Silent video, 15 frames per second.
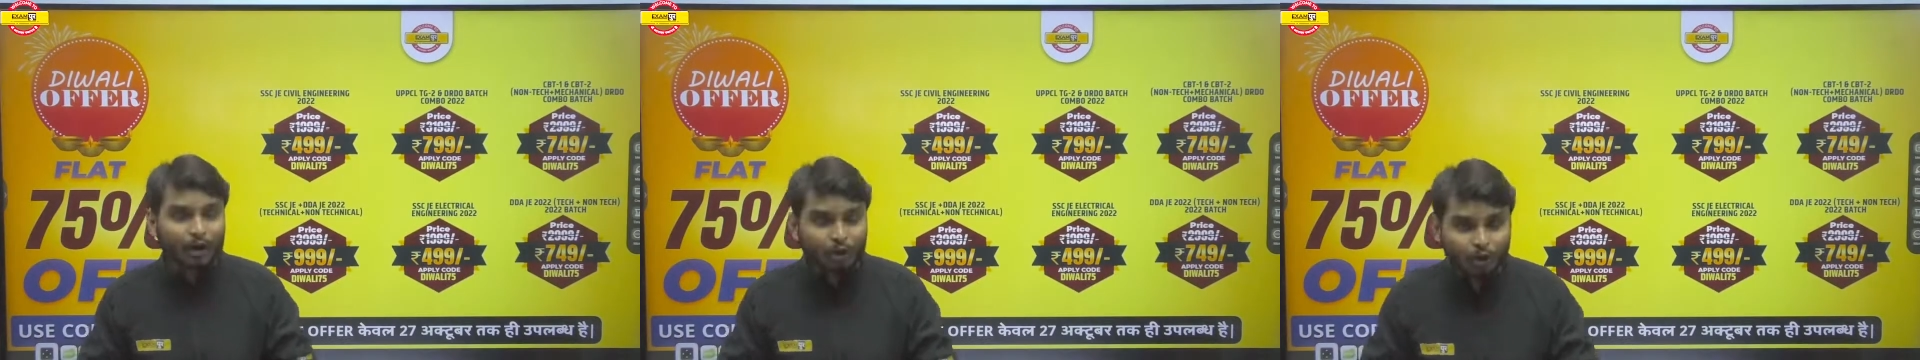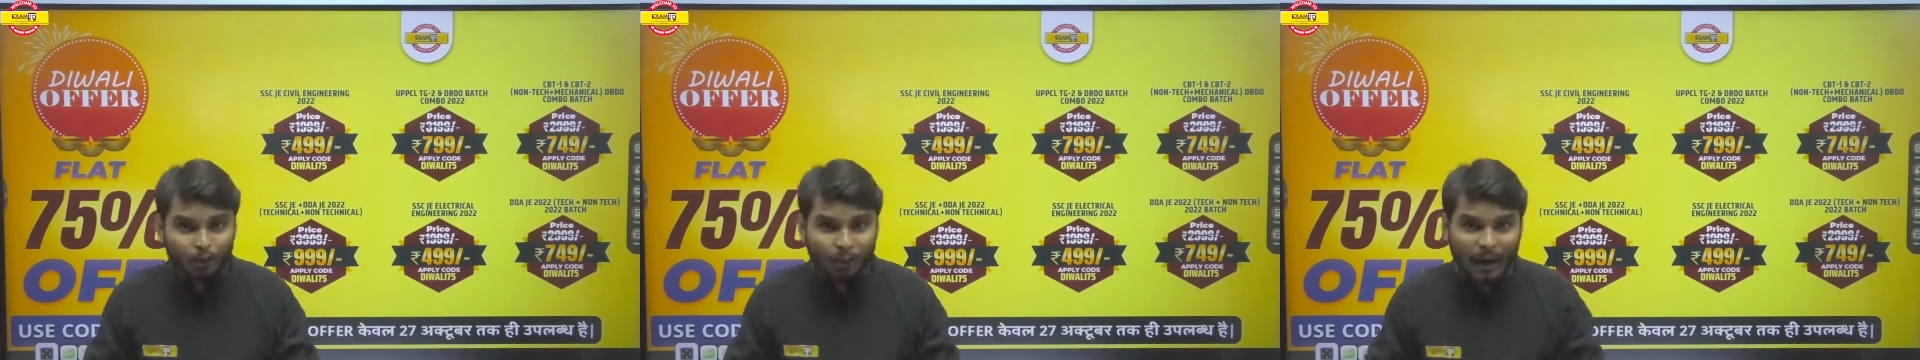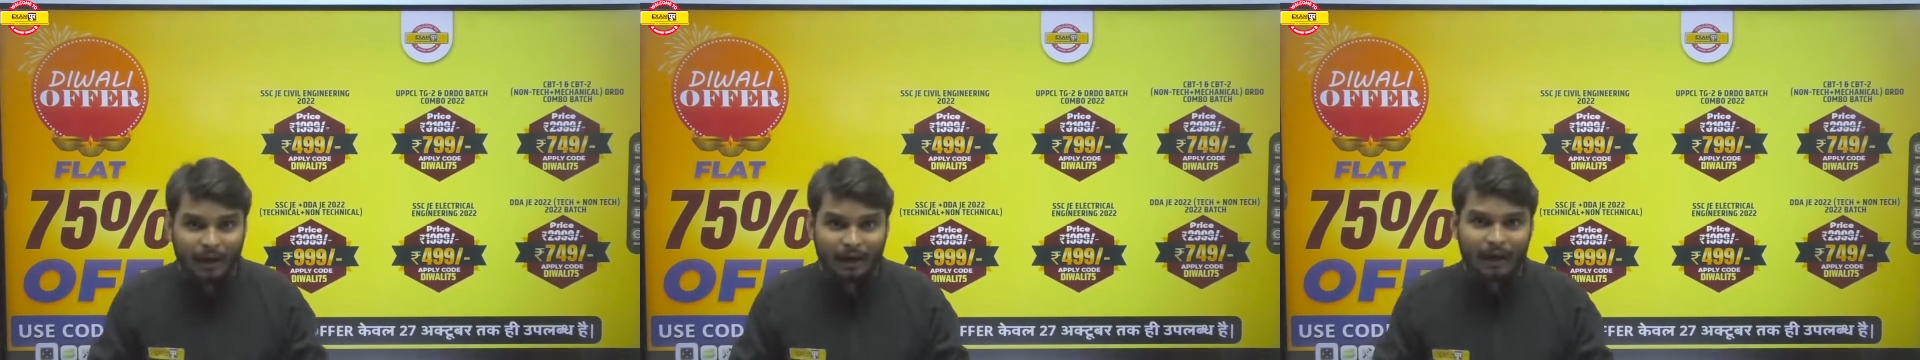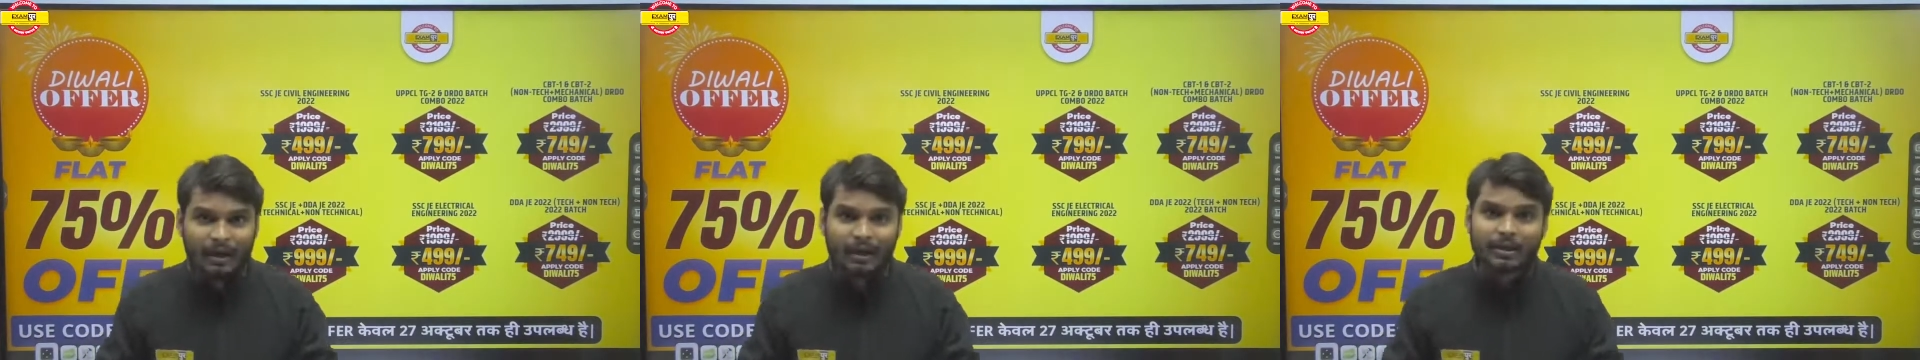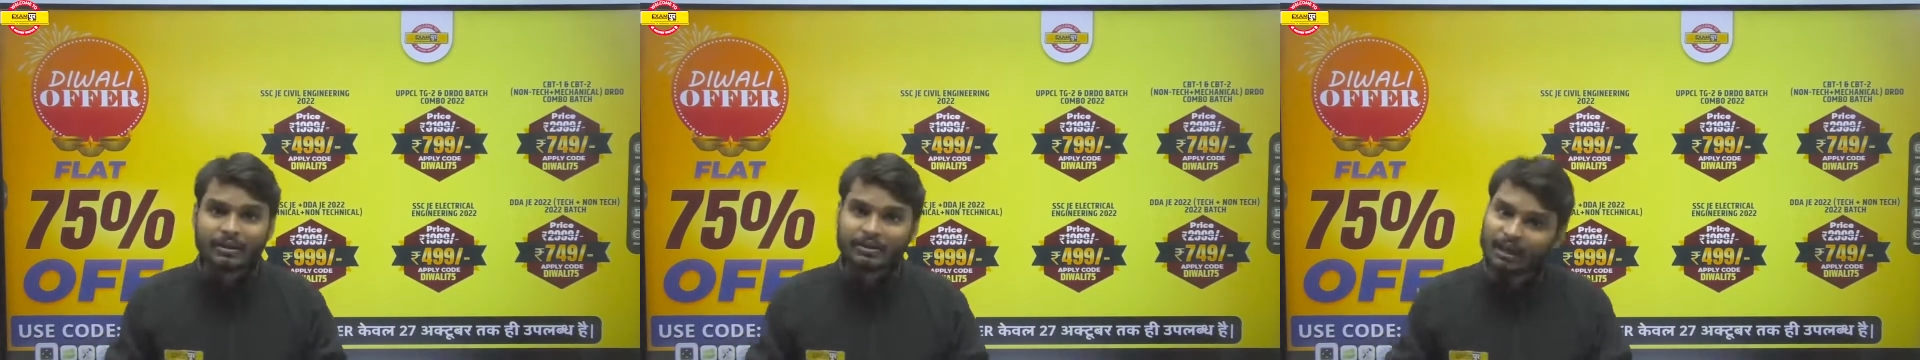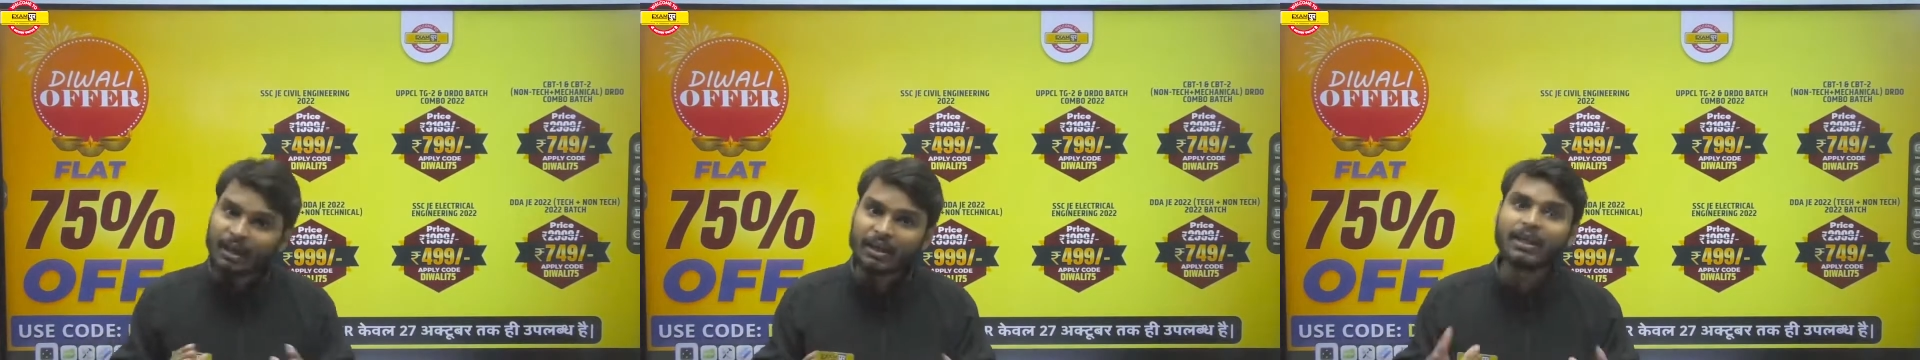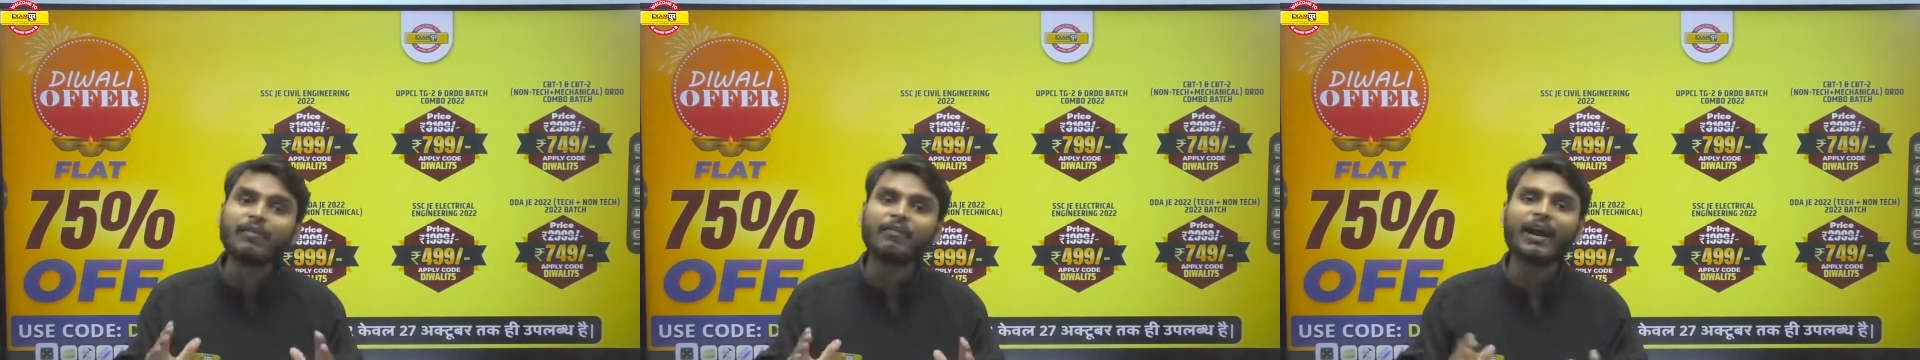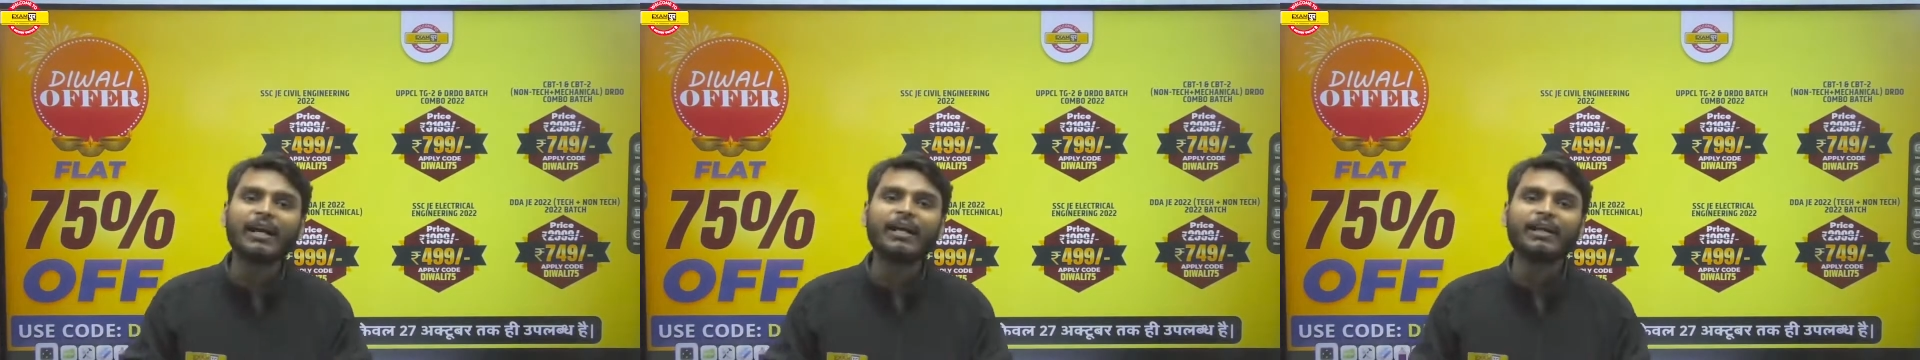अक्टूबर तक ही
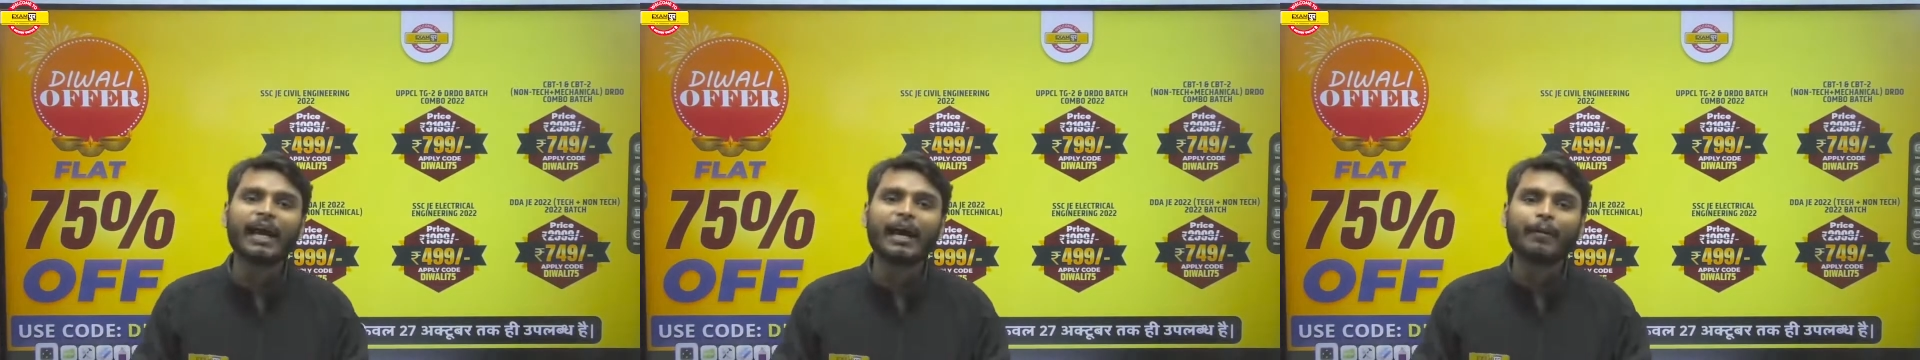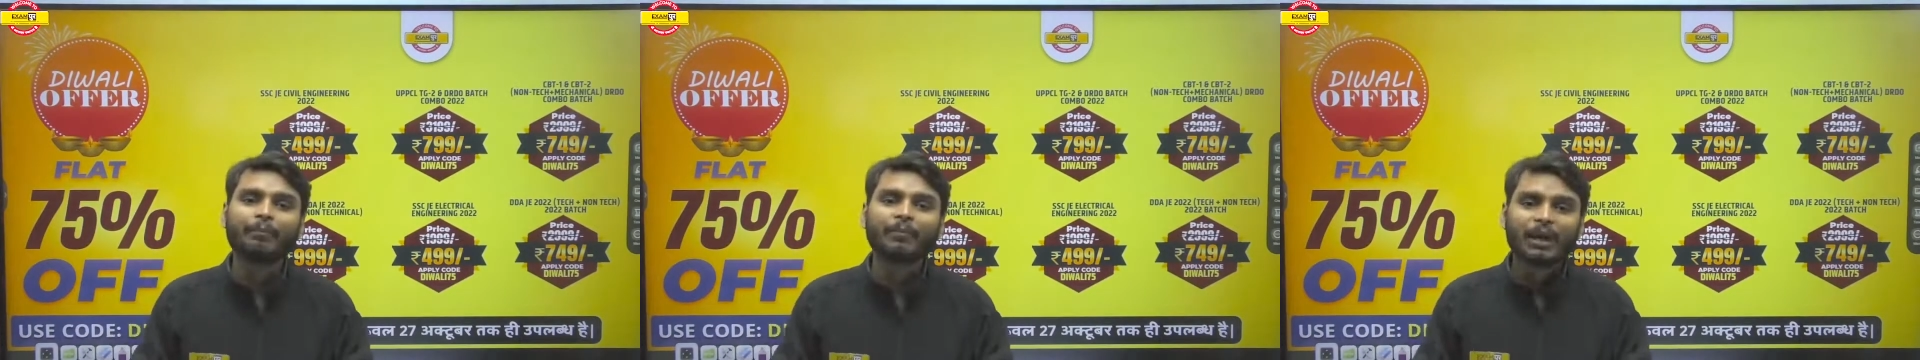वैलिड है